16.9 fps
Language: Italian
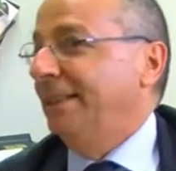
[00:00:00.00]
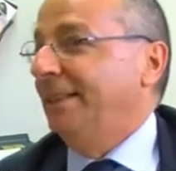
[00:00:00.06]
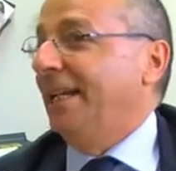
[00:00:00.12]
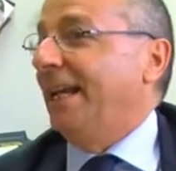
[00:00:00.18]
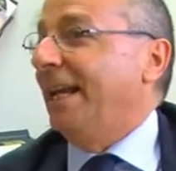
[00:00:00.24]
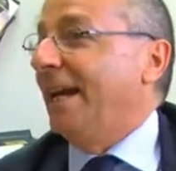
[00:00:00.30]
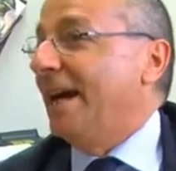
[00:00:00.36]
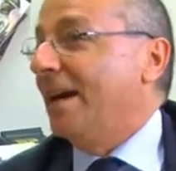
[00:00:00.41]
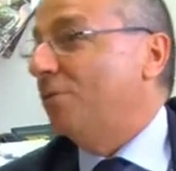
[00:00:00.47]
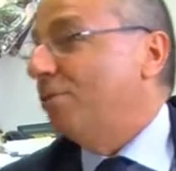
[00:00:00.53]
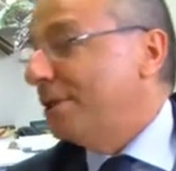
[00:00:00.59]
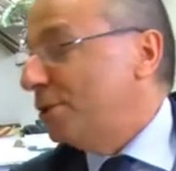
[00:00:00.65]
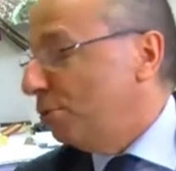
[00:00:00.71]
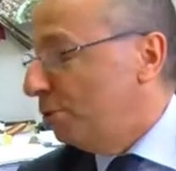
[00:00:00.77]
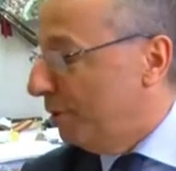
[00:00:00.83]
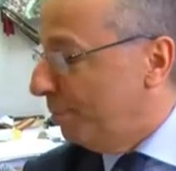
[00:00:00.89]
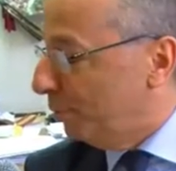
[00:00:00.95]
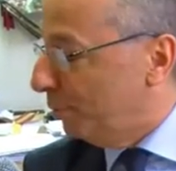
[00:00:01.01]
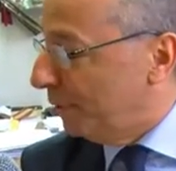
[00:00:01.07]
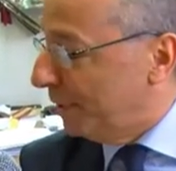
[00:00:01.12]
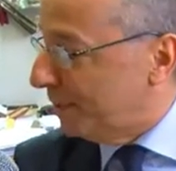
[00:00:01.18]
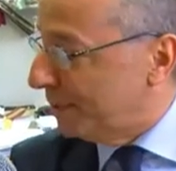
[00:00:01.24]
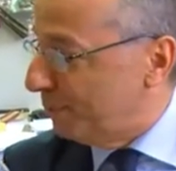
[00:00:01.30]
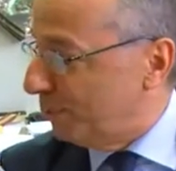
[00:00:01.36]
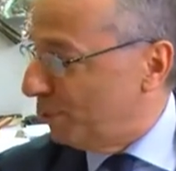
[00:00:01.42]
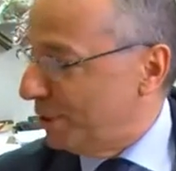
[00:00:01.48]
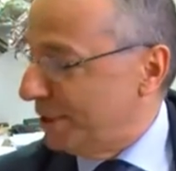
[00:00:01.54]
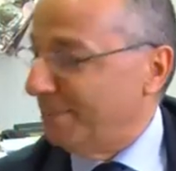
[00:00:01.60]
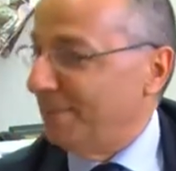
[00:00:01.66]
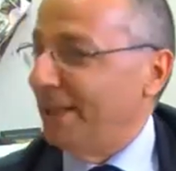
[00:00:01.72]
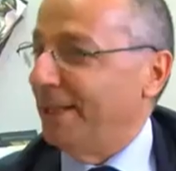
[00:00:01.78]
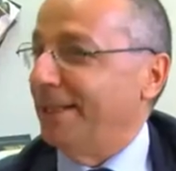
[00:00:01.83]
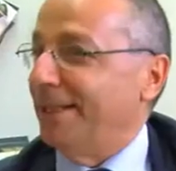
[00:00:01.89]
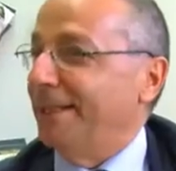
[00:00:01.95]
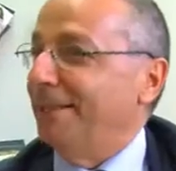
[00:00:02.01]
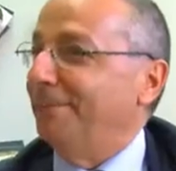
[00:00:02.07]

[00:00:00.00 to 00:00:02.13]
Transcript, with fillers: che ha questo tipo di responsabilità.